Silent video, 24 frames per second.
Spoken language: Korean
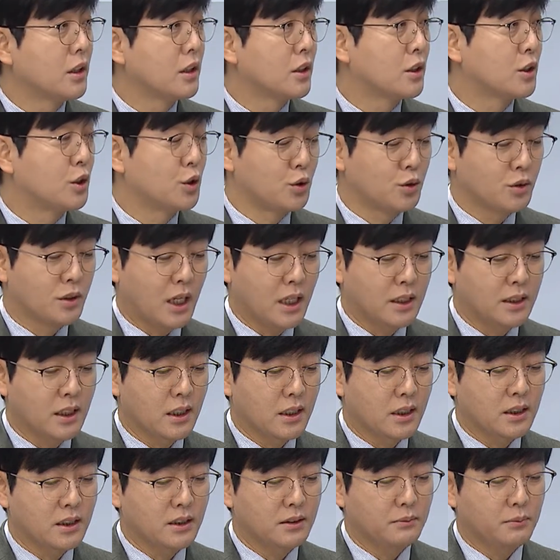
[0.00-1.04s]
그중 가장
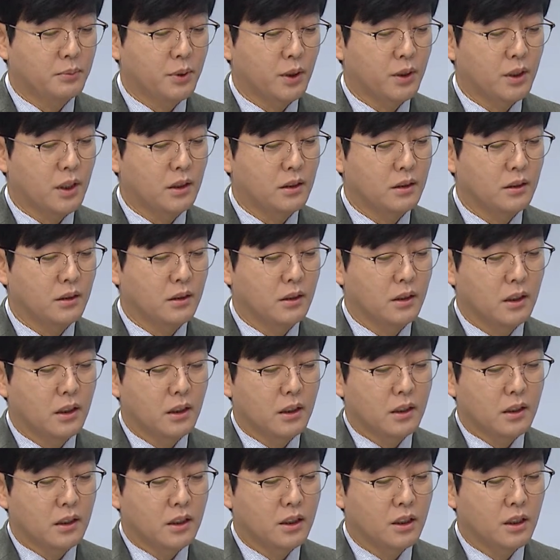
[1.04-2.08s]
큰 변화는
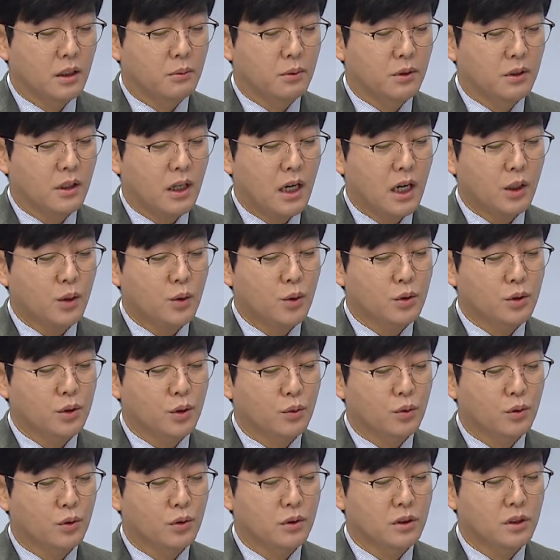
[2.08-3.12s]
기업을 학교
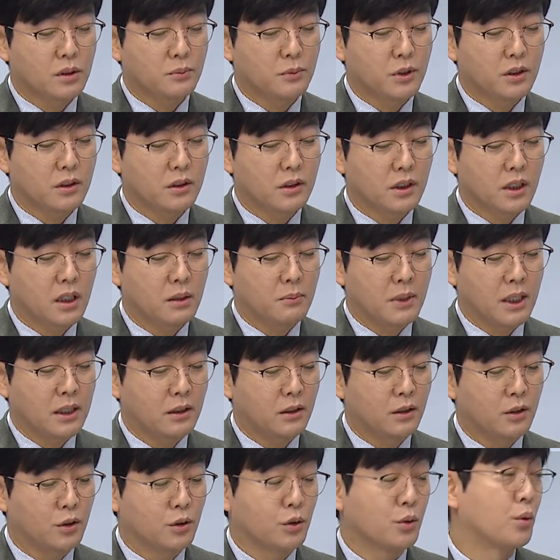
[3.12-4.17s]
속으로 스며들게
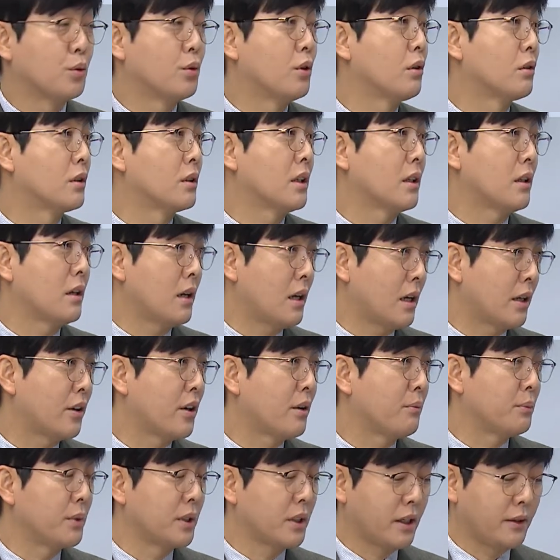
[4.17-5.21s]
만들려는 노력을 하려
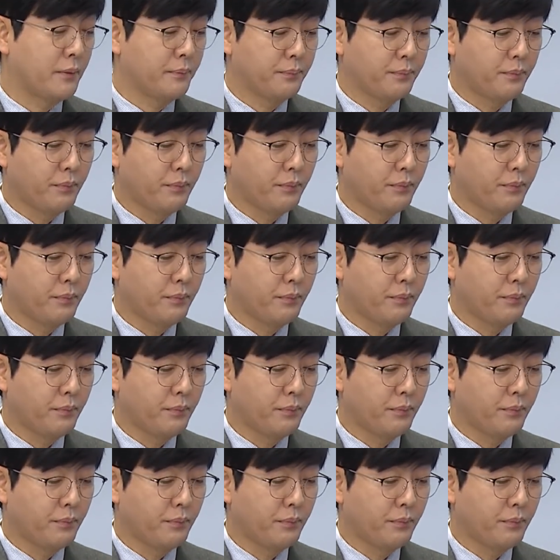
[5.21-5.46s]
합니다.